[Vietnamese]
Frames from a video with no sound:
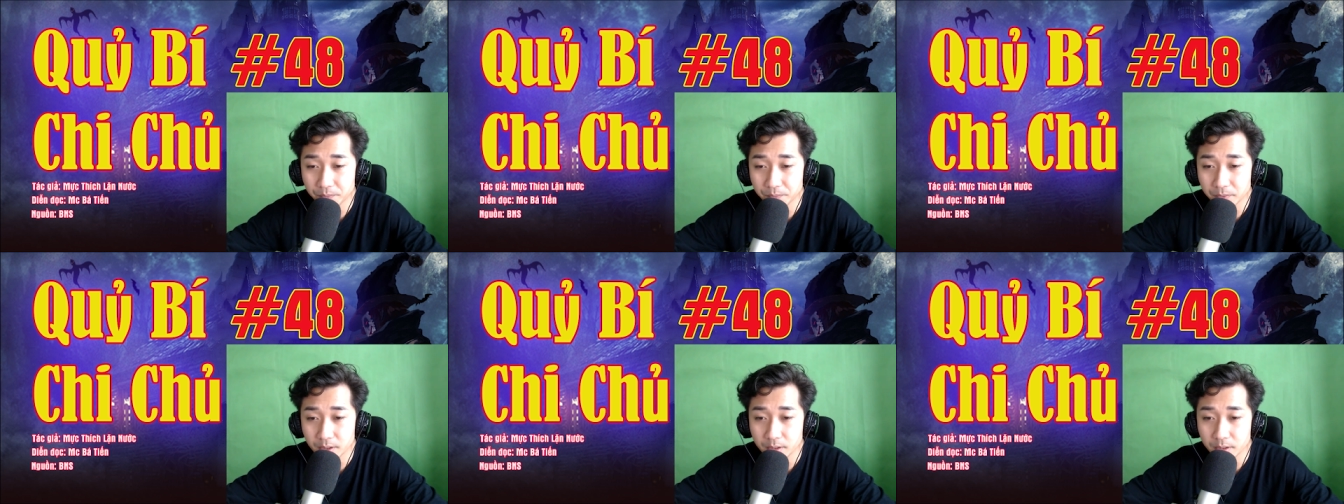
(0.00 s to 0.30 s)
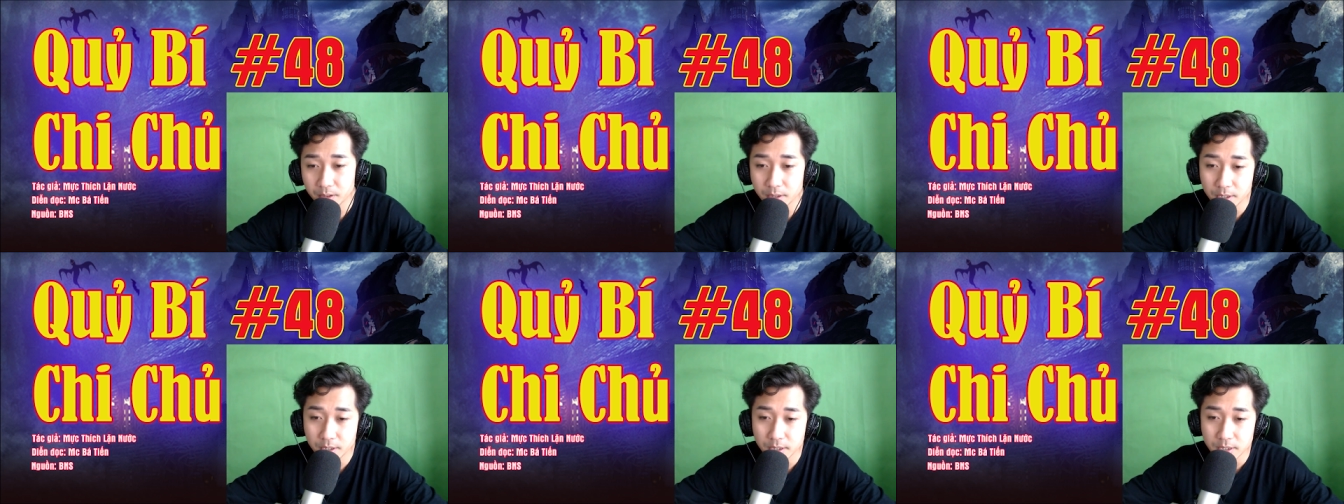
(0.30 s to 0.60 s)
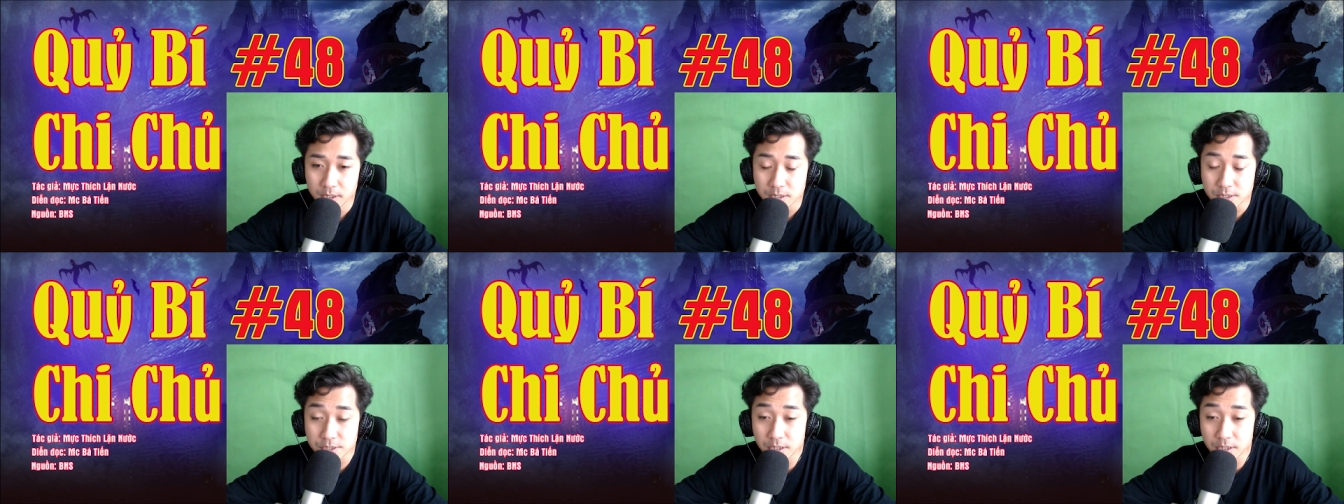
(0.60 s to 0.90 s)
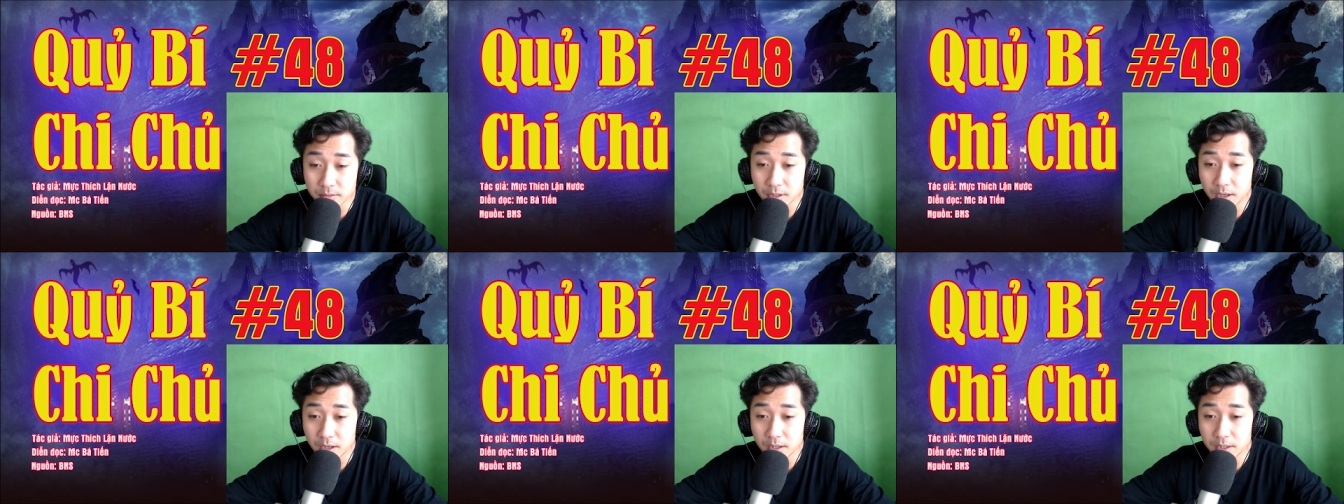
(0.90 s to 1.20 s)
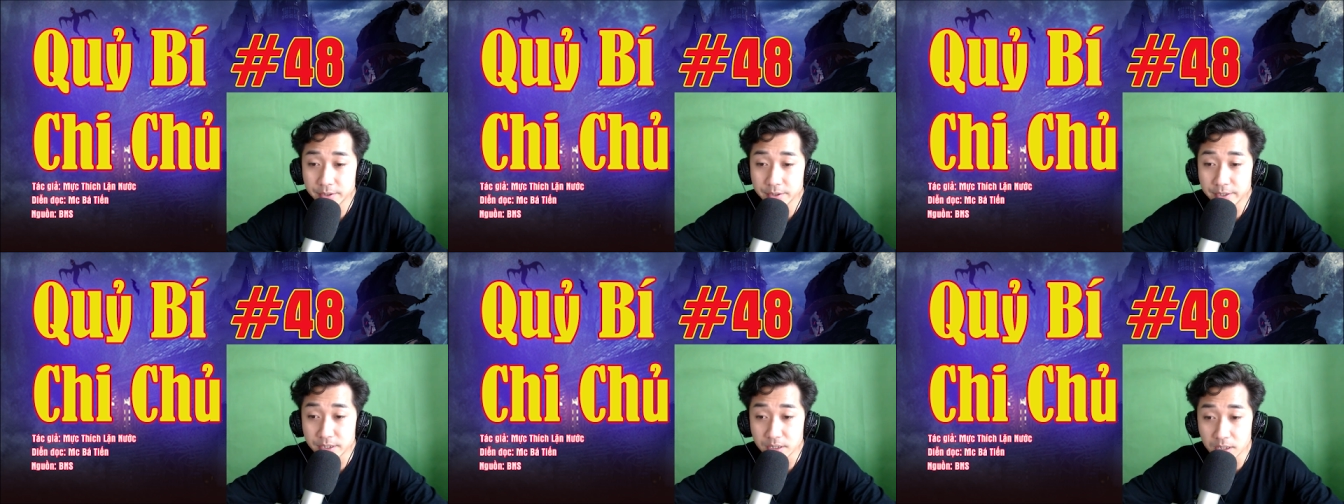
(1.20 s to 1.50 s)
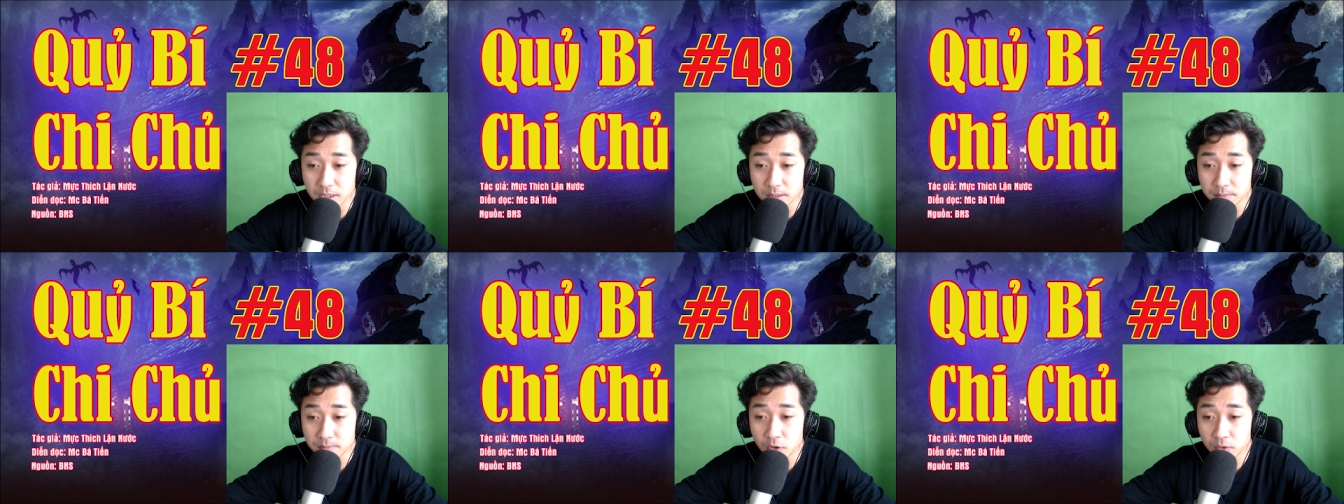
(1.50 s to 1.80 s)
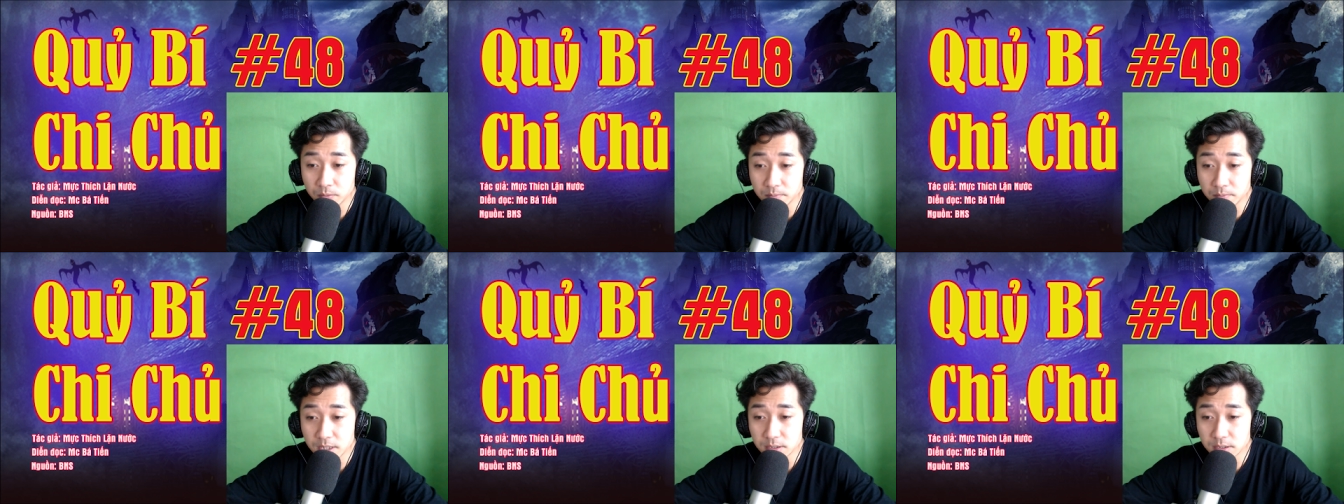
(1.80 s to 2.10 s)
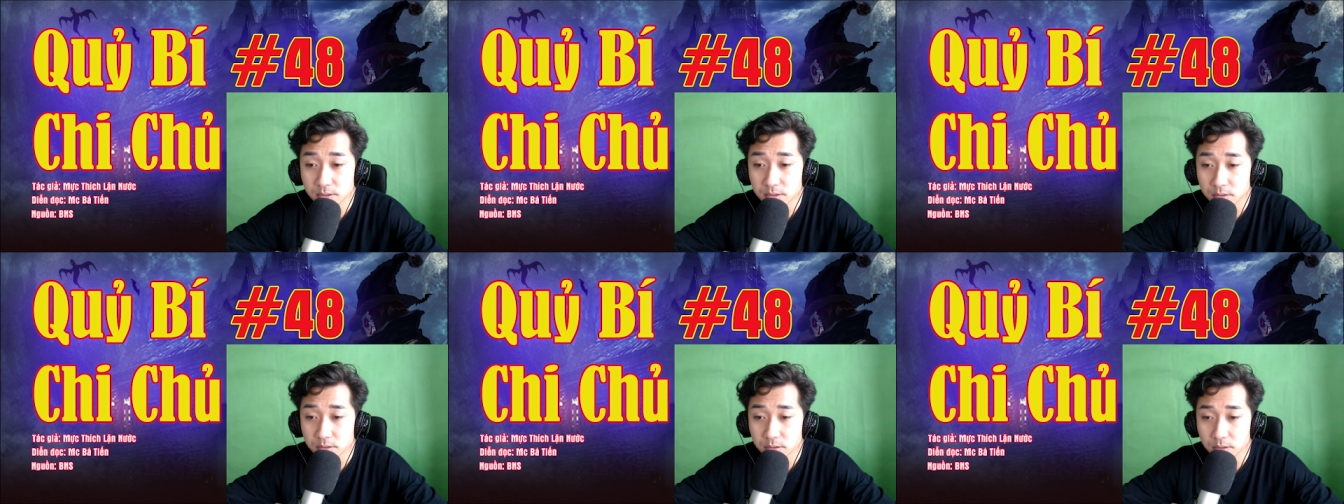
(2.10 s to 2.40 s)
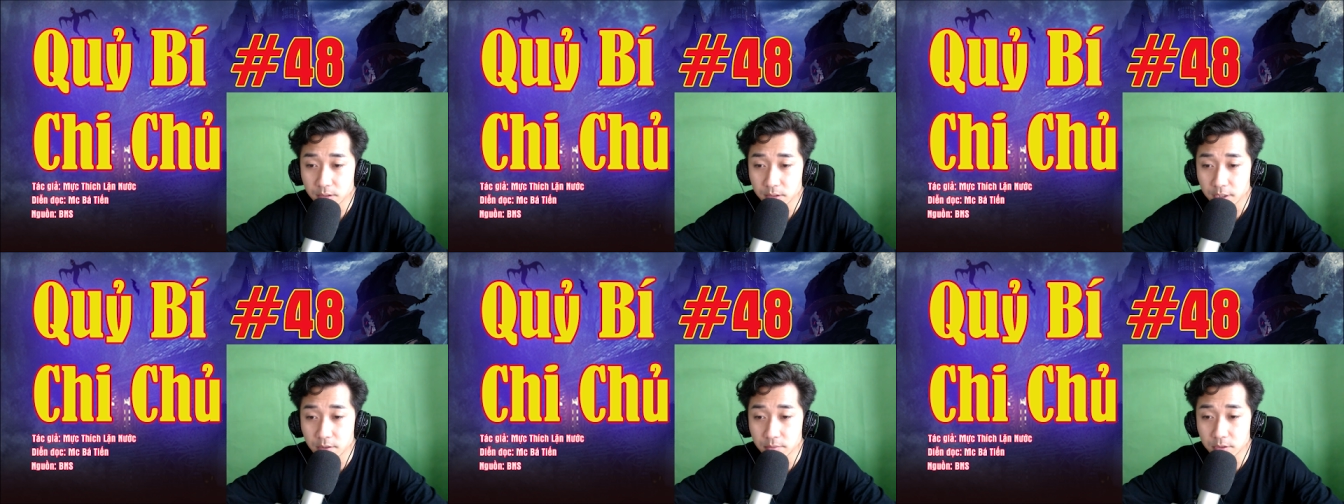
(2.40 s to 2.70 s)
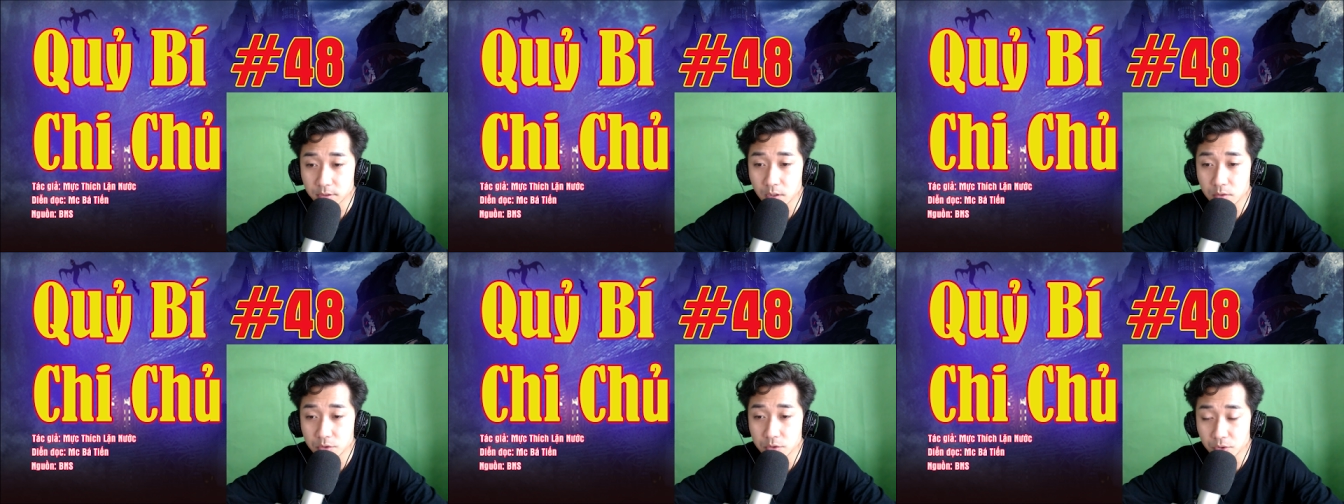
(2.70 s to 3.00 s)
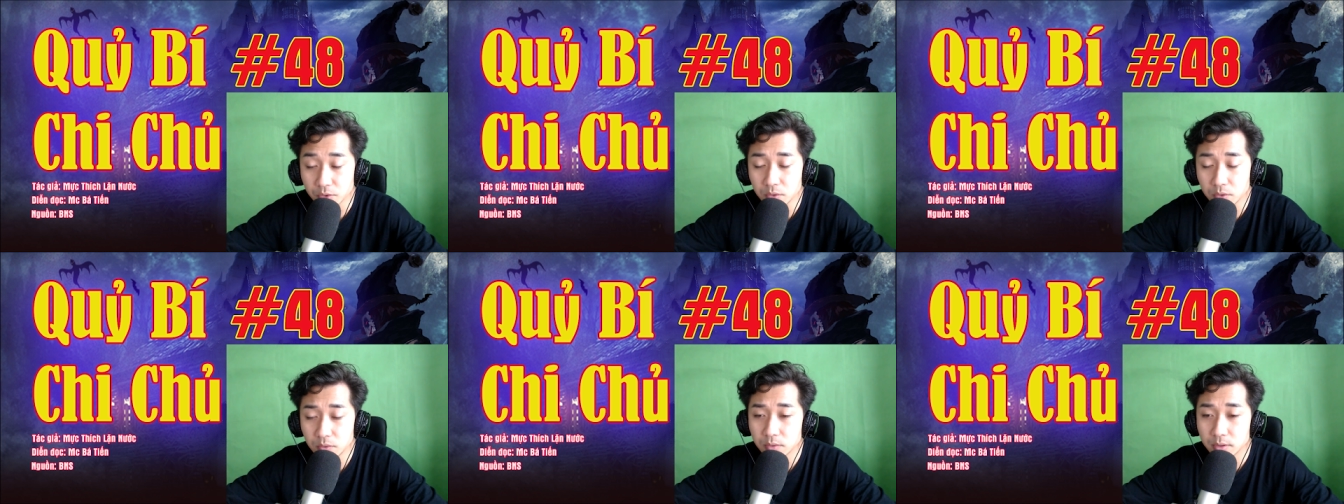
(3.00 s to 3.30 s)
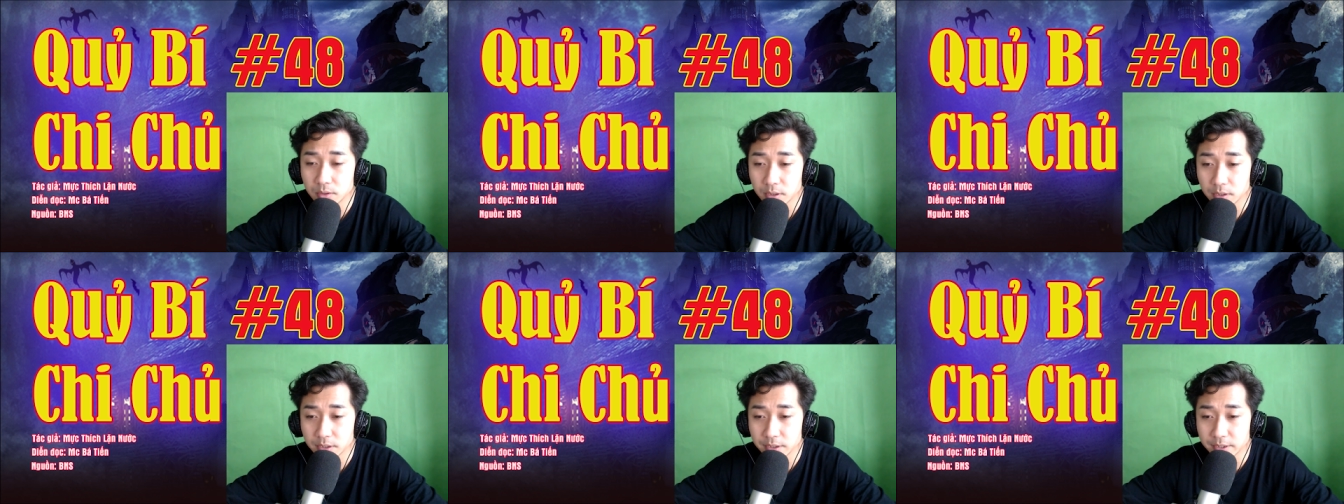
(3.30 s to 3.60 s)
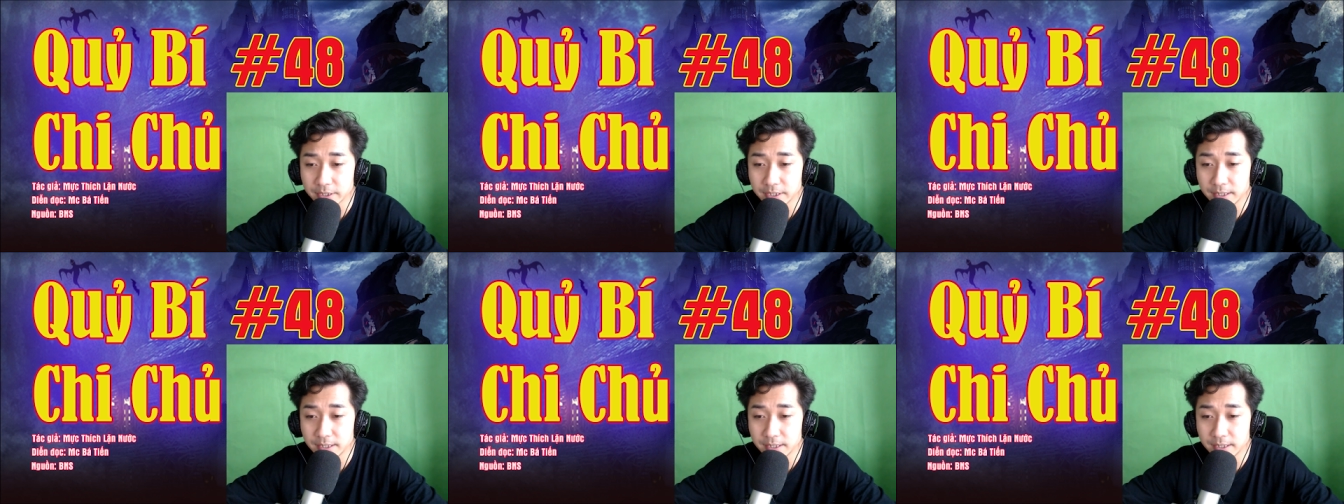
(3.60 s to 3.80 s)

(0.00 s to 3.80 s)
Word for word: xuống đại dương tri thức đây. Hy vọng đừng chết chìm trong đó.